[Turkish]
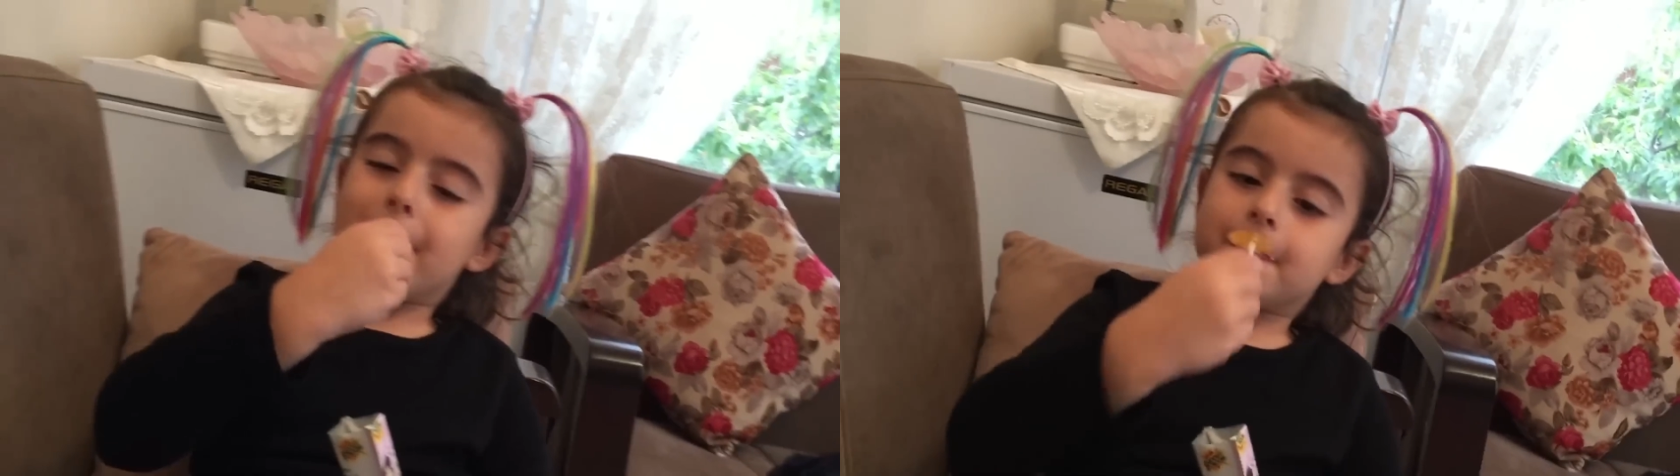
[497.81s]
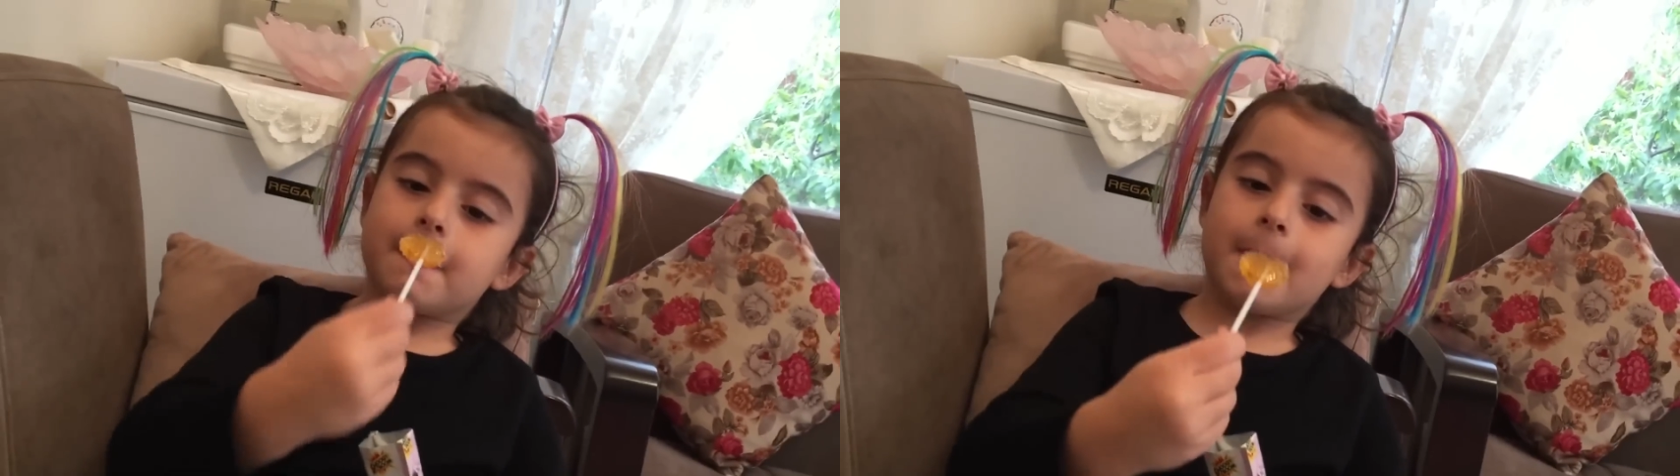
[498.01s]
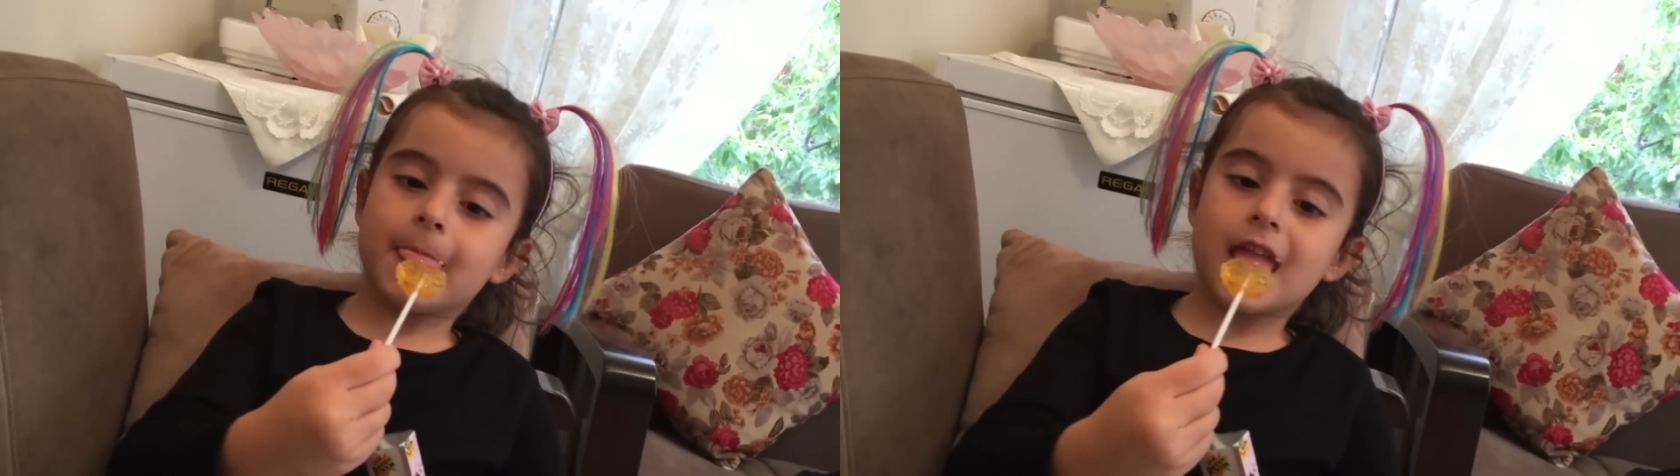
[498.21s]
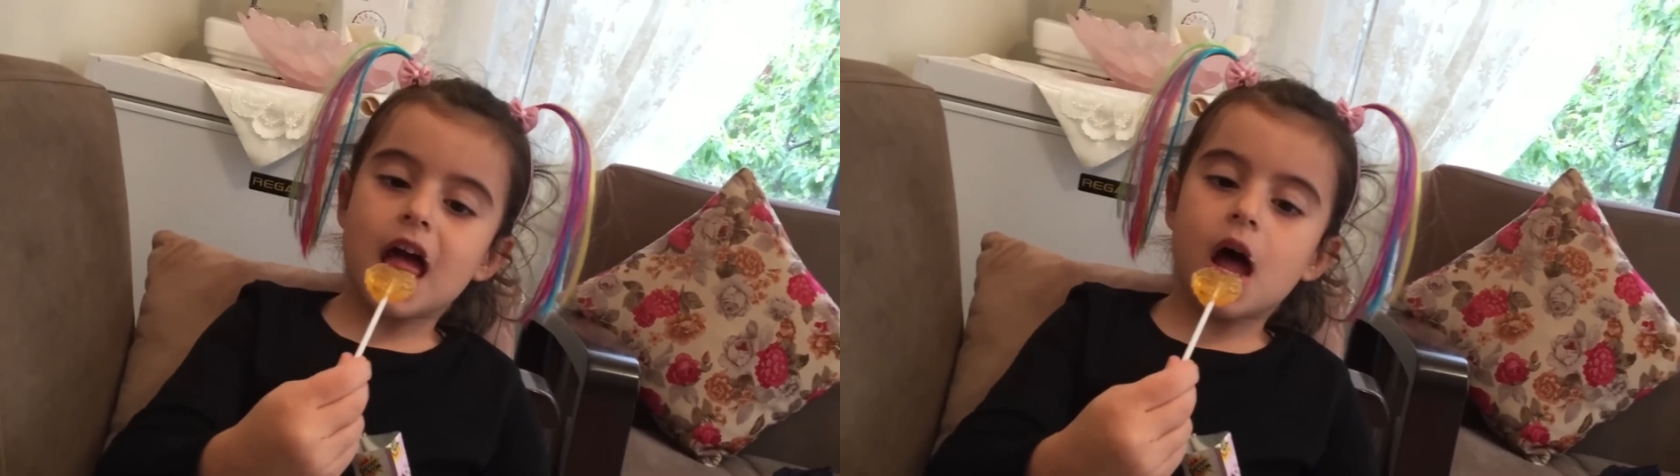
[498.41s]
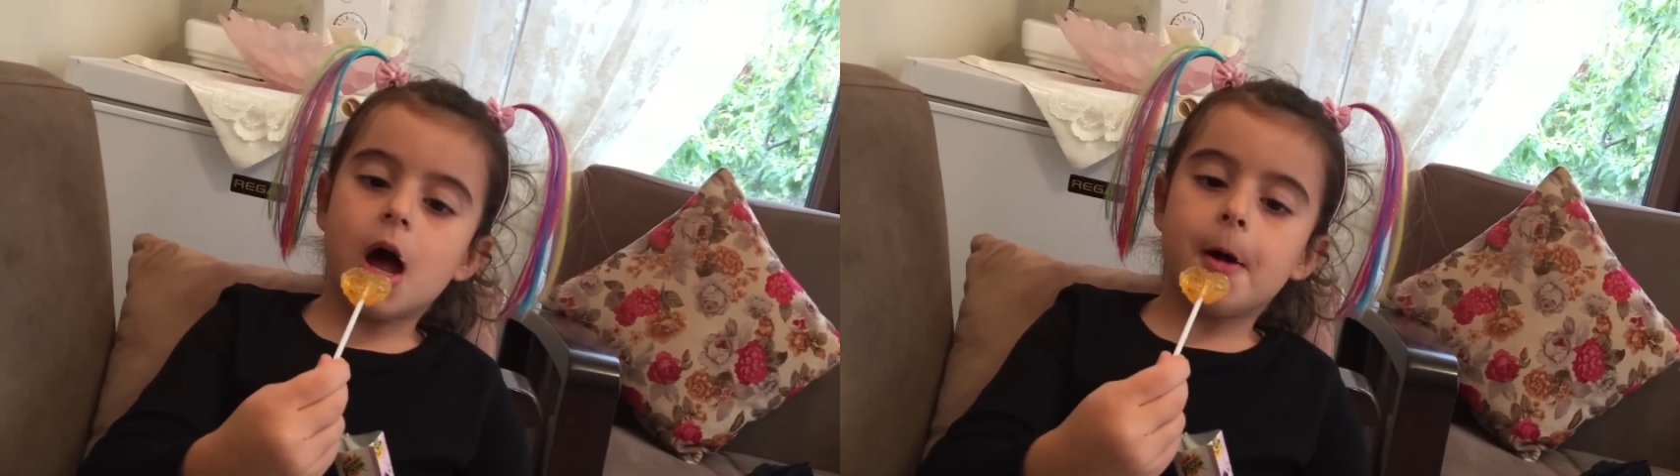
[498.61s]
Heh.
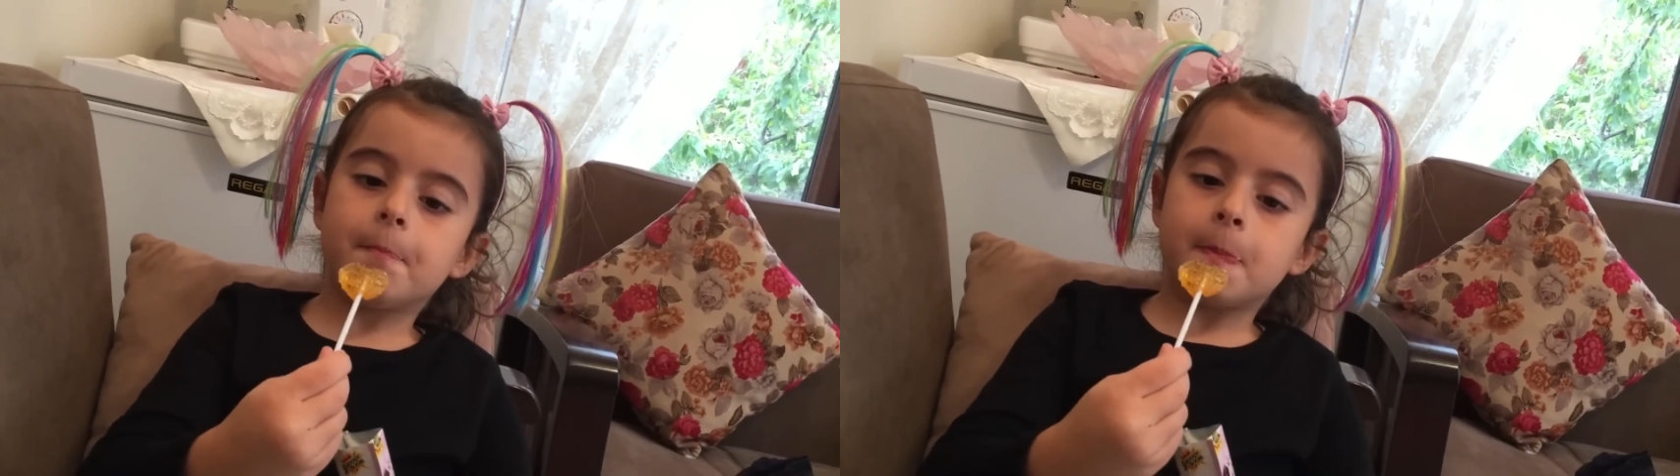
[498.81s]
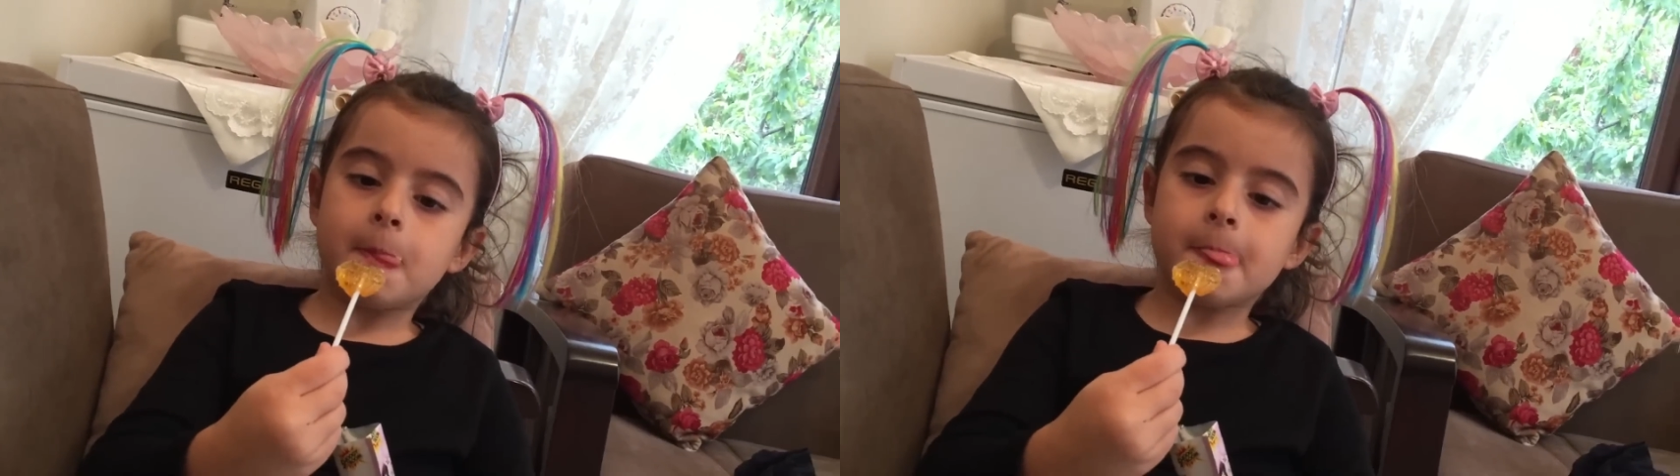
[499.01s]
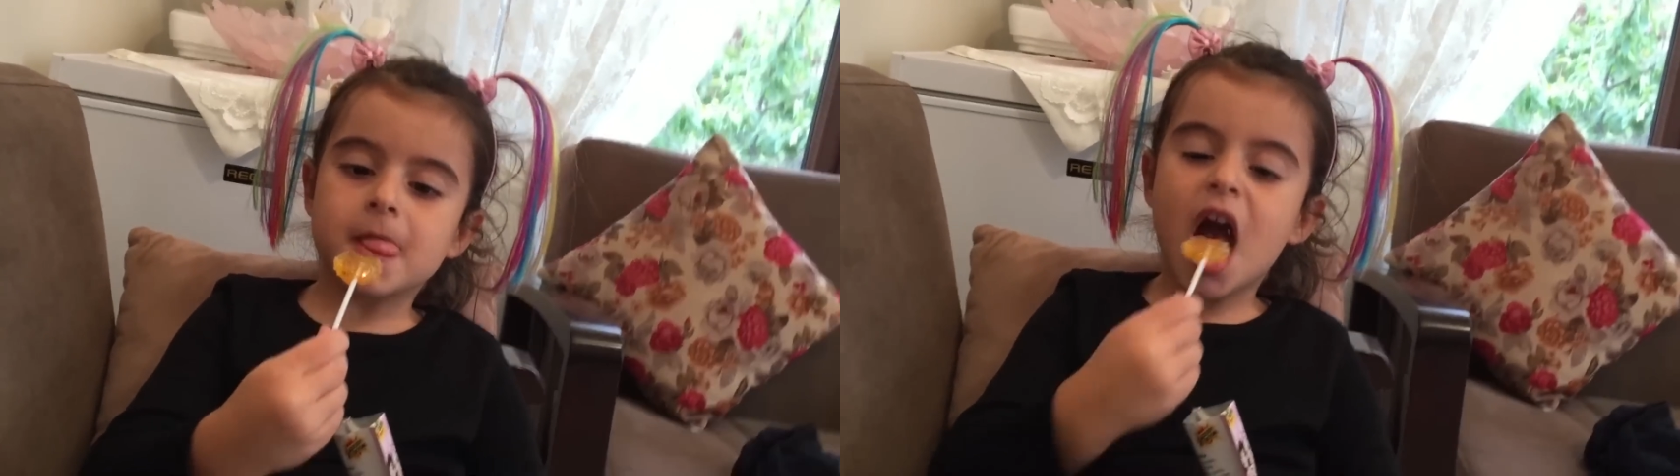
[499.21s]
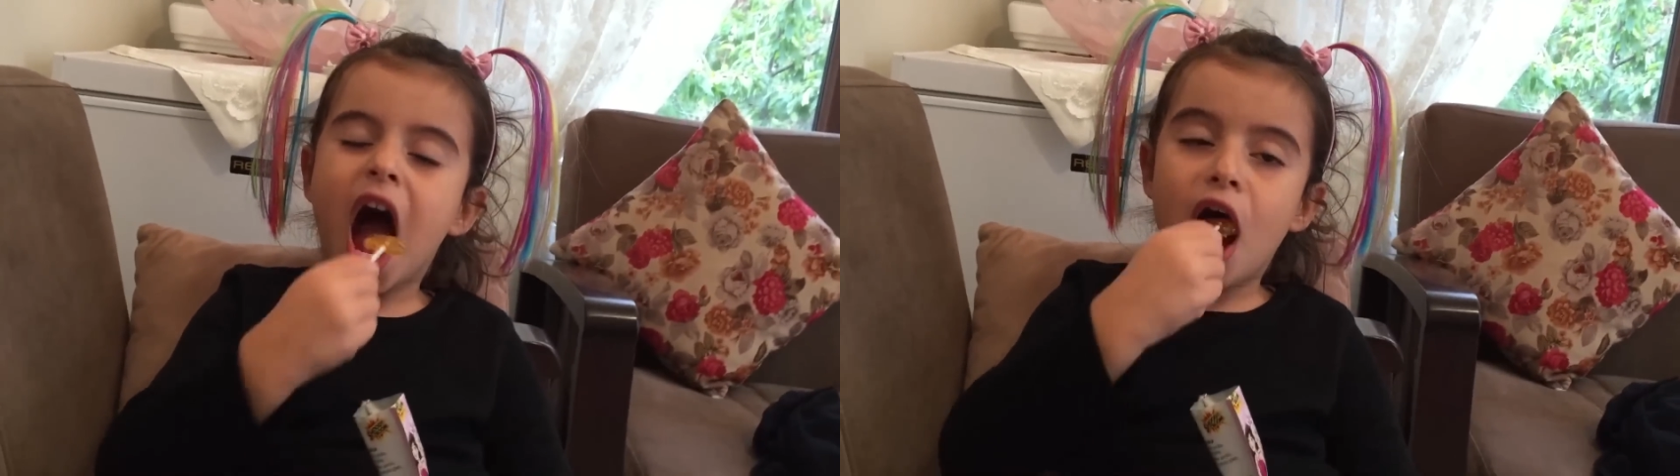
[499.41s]
Güzel mi?